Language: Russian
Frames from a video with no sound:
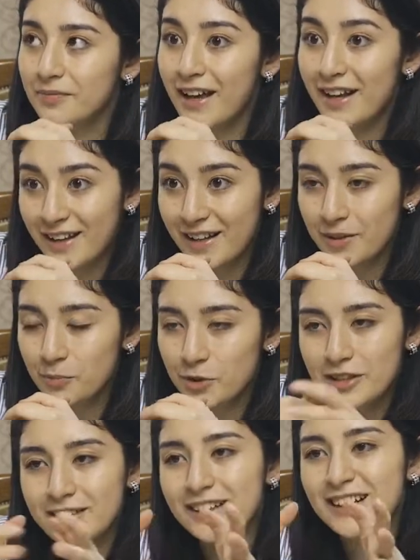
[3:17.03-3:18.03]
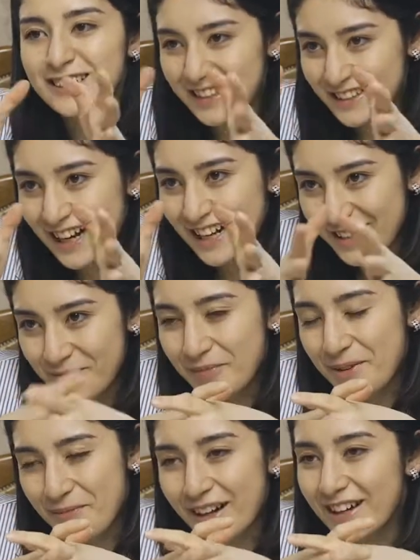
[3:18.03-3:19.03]
карьера, можно так сказать,
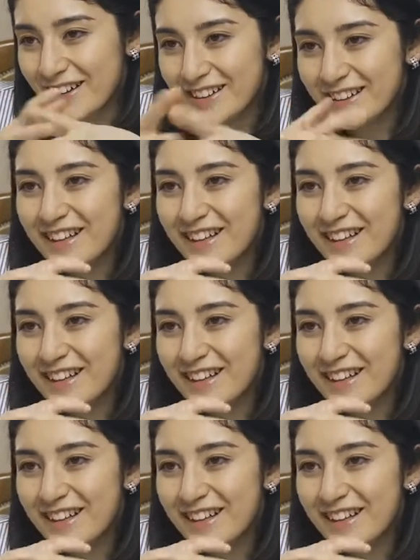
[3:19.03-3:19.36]
примерно.